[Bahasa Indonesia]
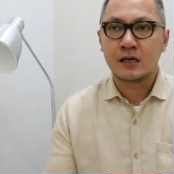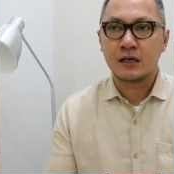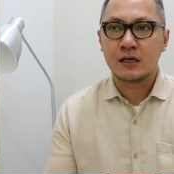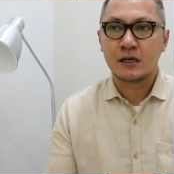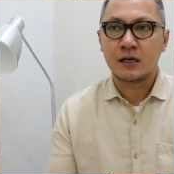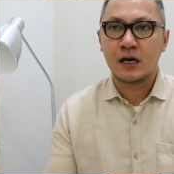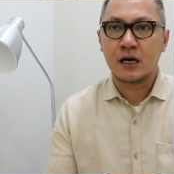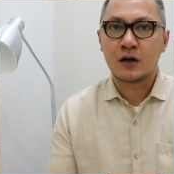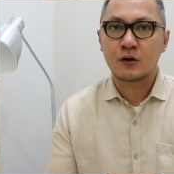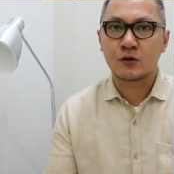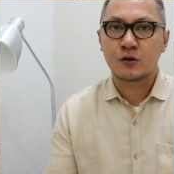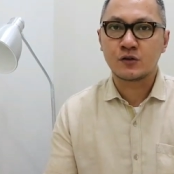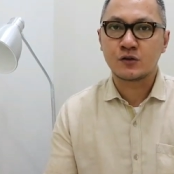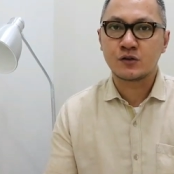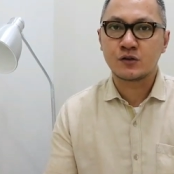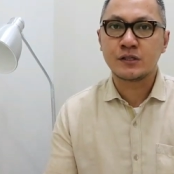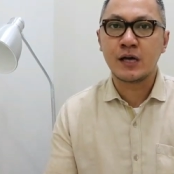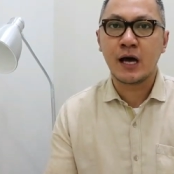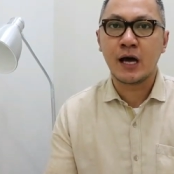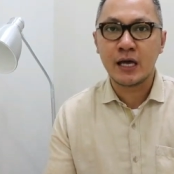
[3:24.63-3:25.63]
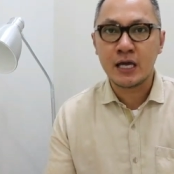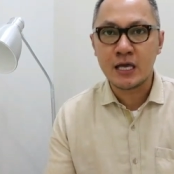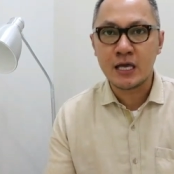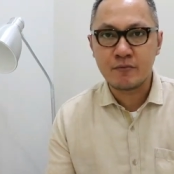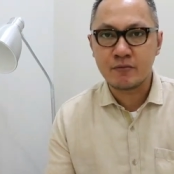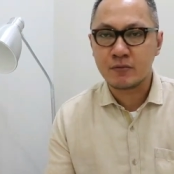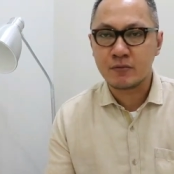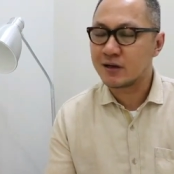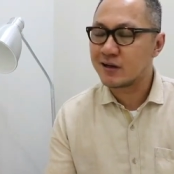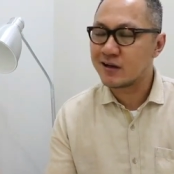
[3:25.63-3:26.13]
uh, harus
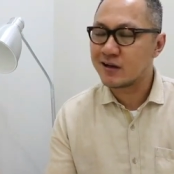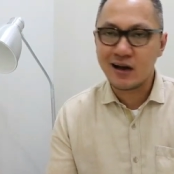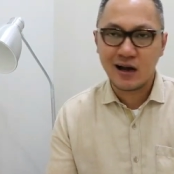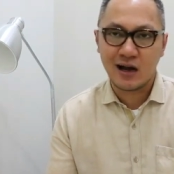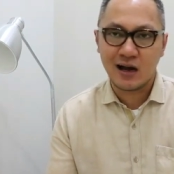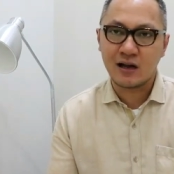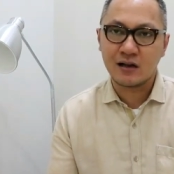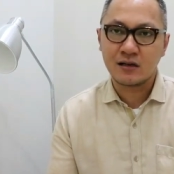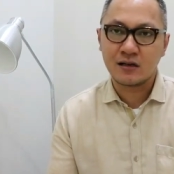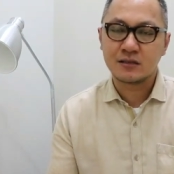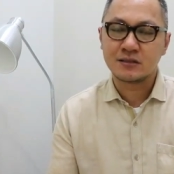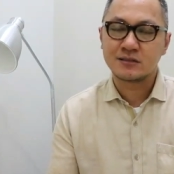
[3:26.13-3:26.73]
jaim, enggak.